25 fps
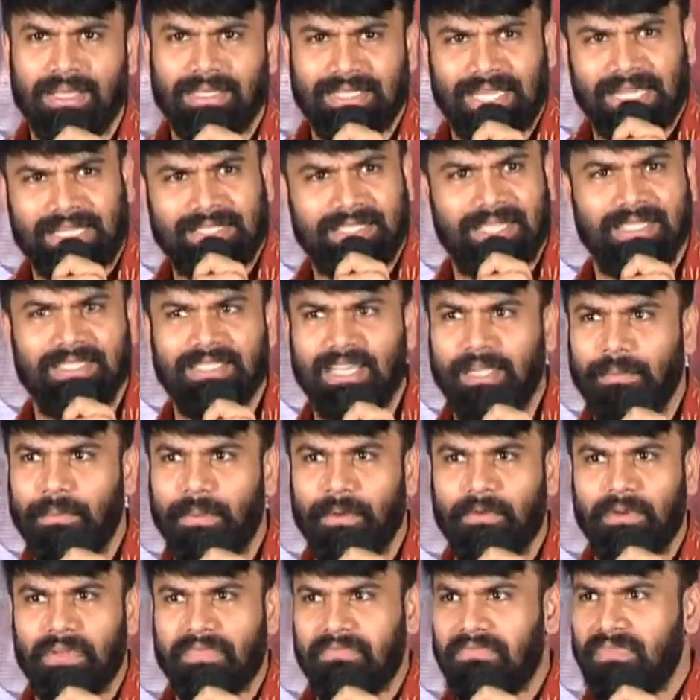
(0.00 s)
సక్సెస్
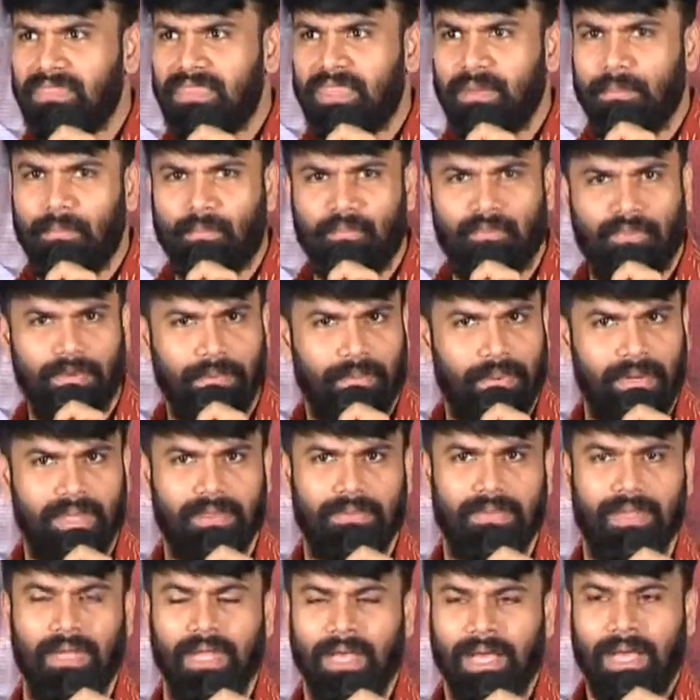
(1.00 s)
అయిపోయాం అంత
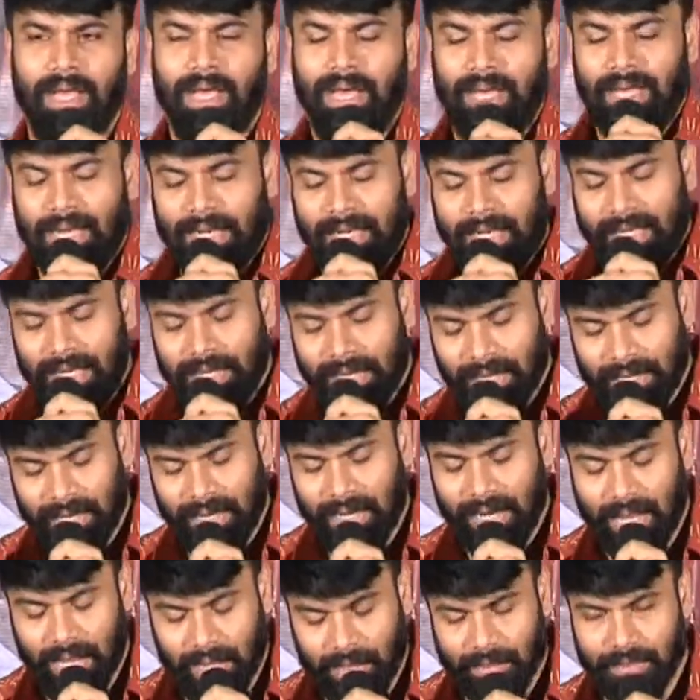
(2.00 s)
విపరీతం నిన్న
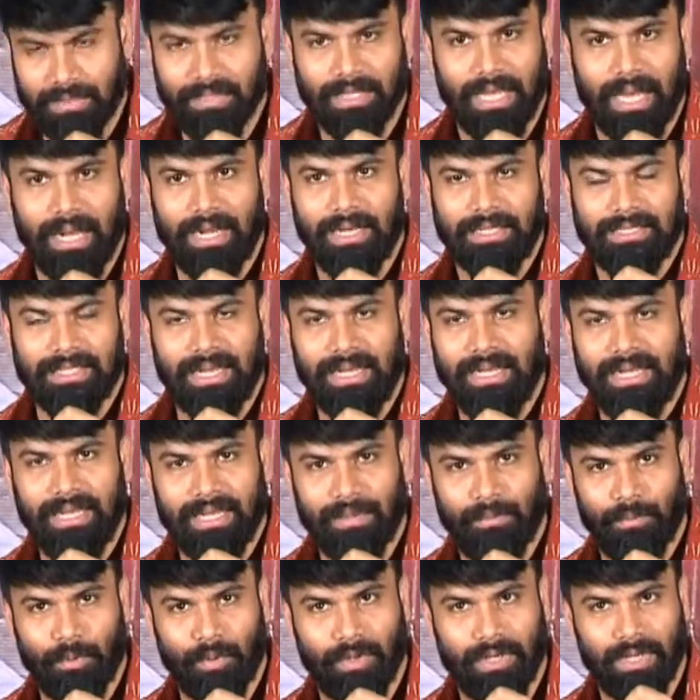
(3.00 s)
నాకు
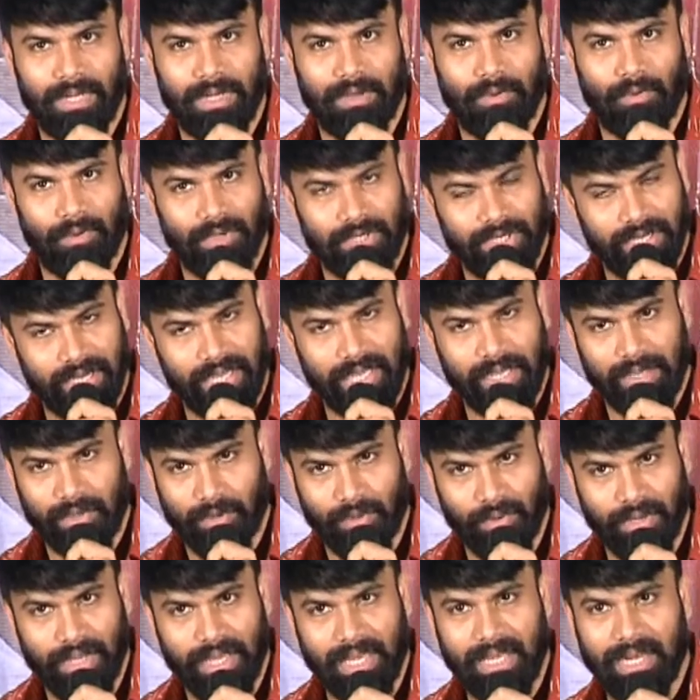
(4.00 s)
సండే పూట కొన్ని
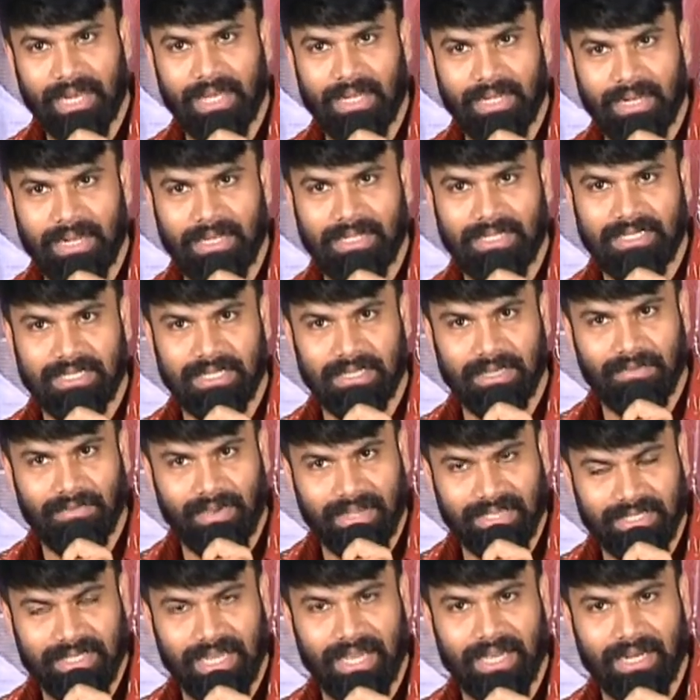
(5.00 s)
కొన్ని ఏరియాల నుంచి
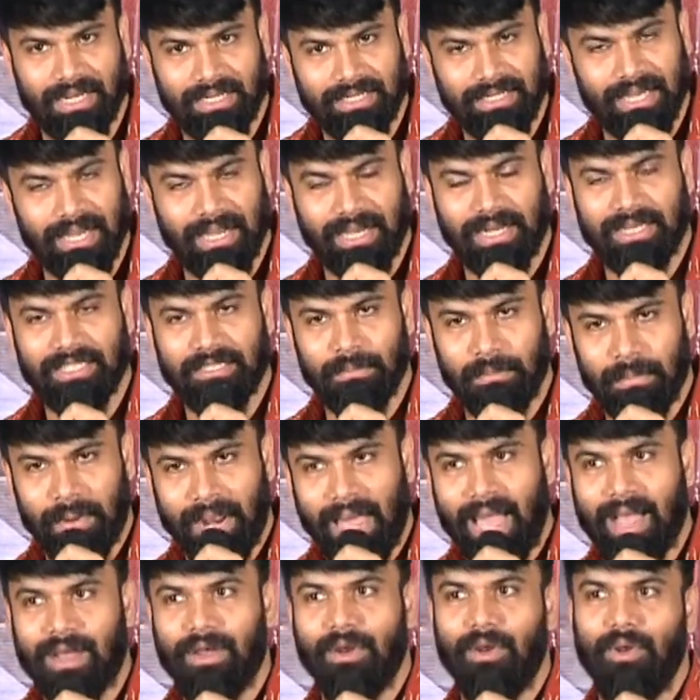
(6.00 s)
వైజాగ్ నుంచి అక్కడి నుంచి
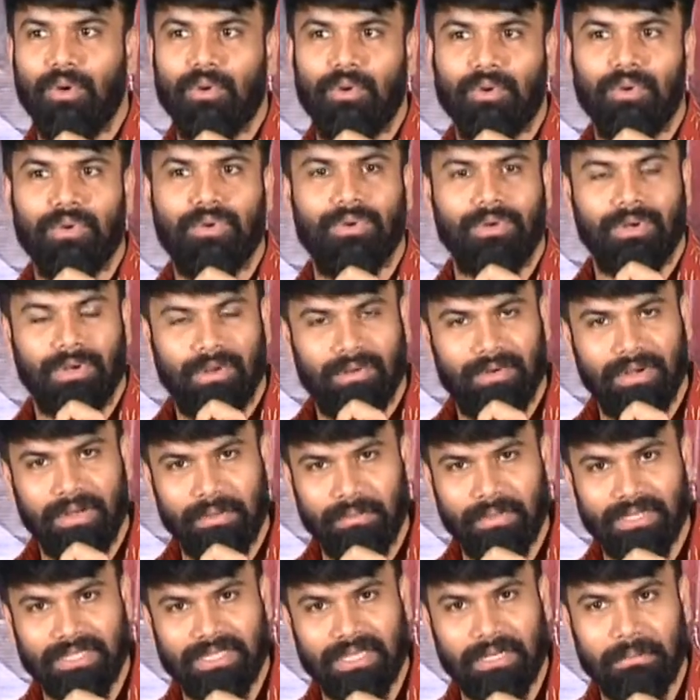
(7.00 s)
బ్లాక్లో
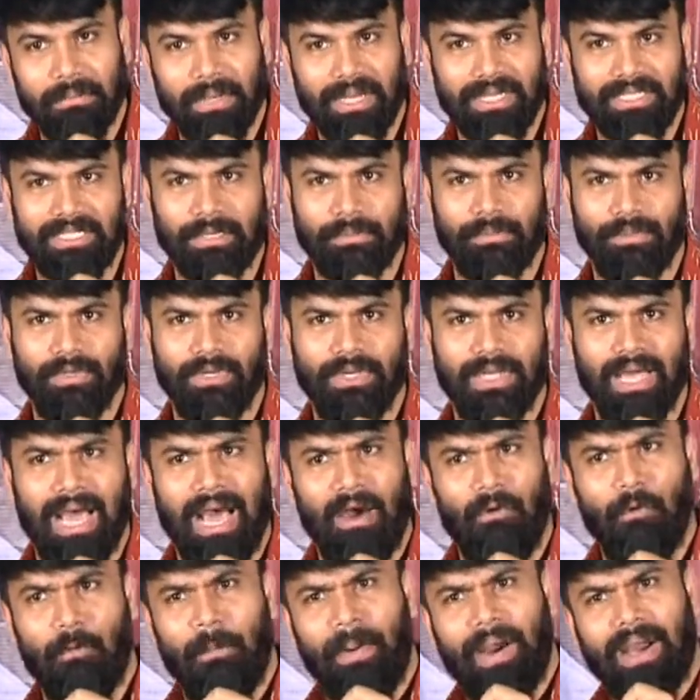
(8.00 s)
కొనుక్కుంటున్నామండి మీ సినిమా అని చెప్తుంటే
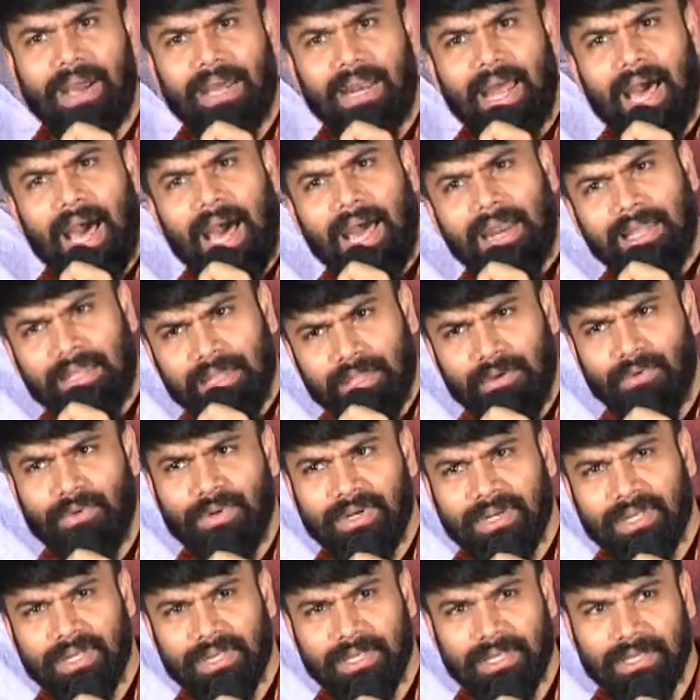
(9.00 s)
ఒక పక్కన ఆనందం
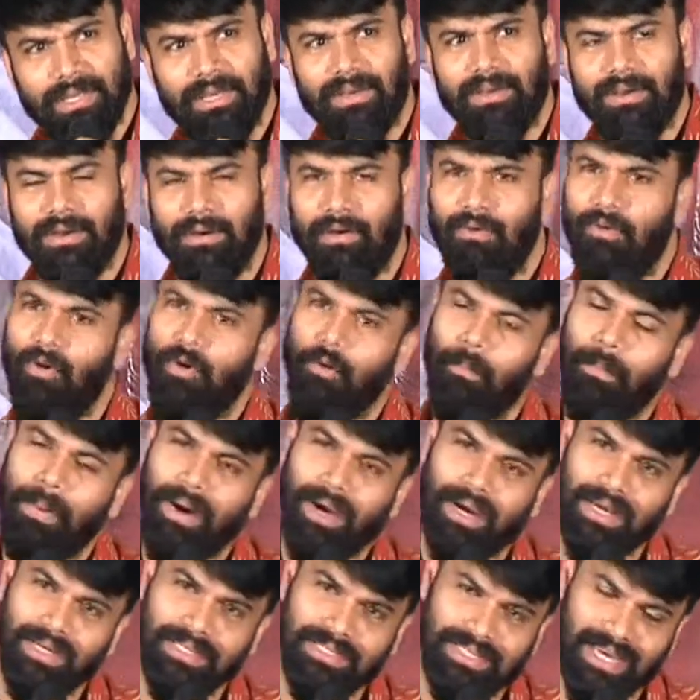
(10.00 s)
ఉంటుంది ఒక
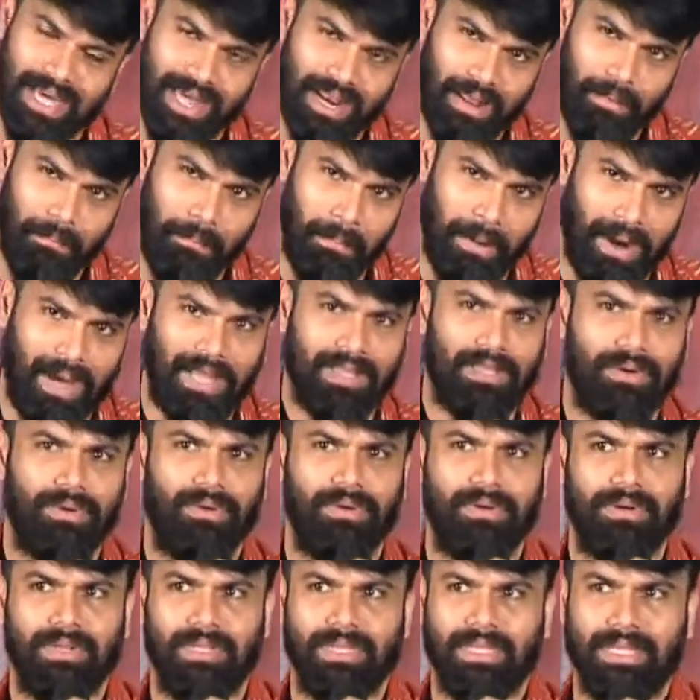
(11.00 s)
పక్కన చాలా బాధగా
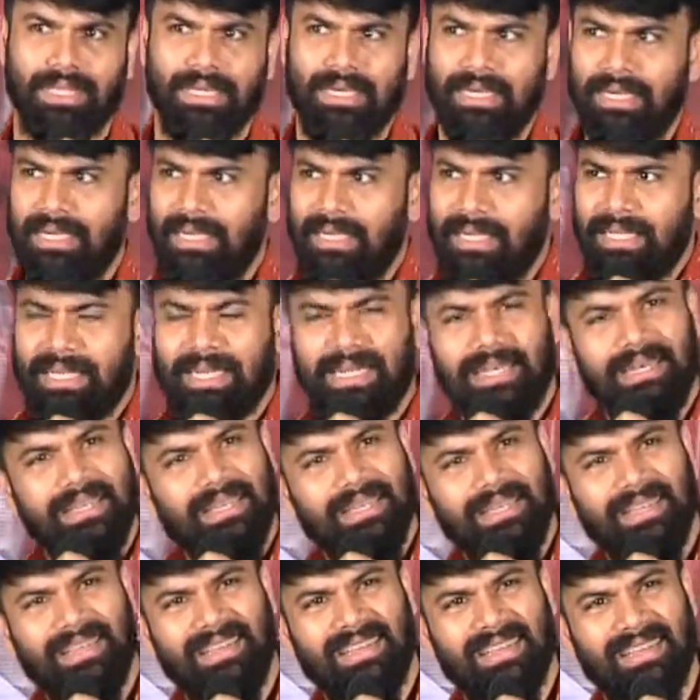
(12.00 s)
ఉంటుంది ఏంటి
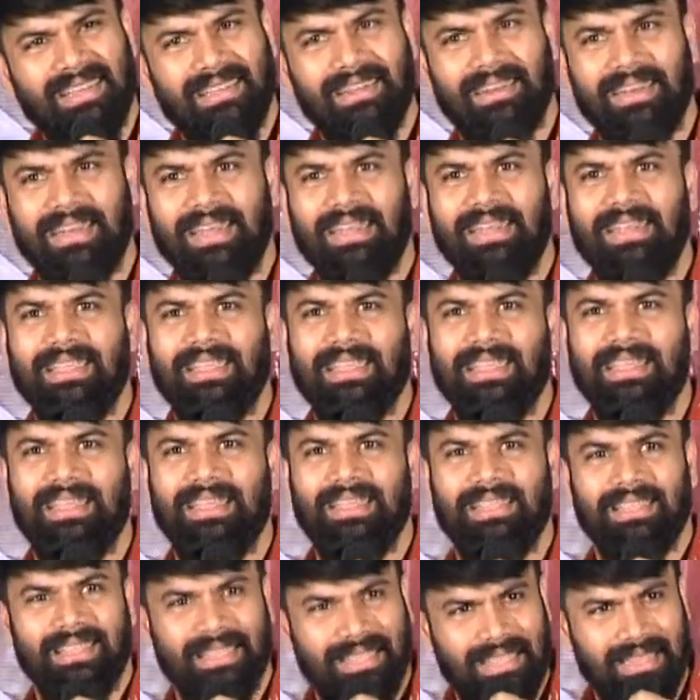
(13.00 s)
ఈ రేటింగ్
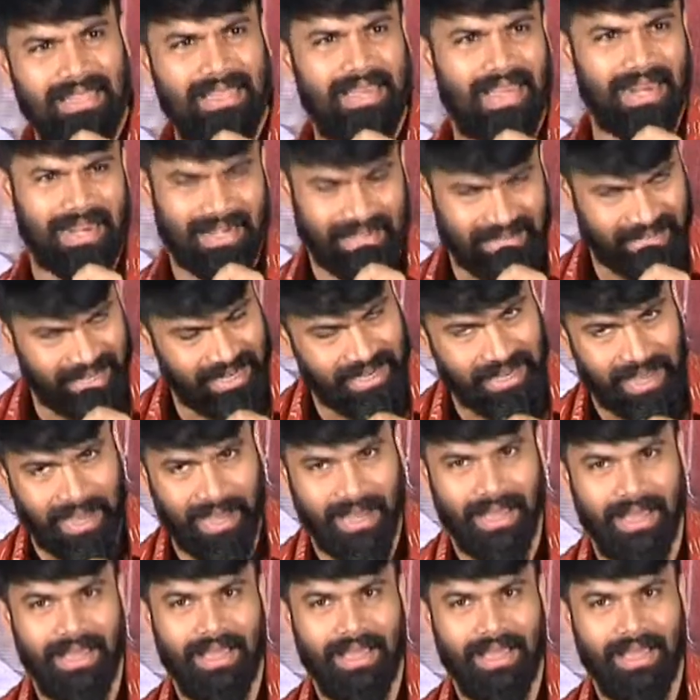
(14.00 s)
ఏంటి ఇది కరెక్టేనా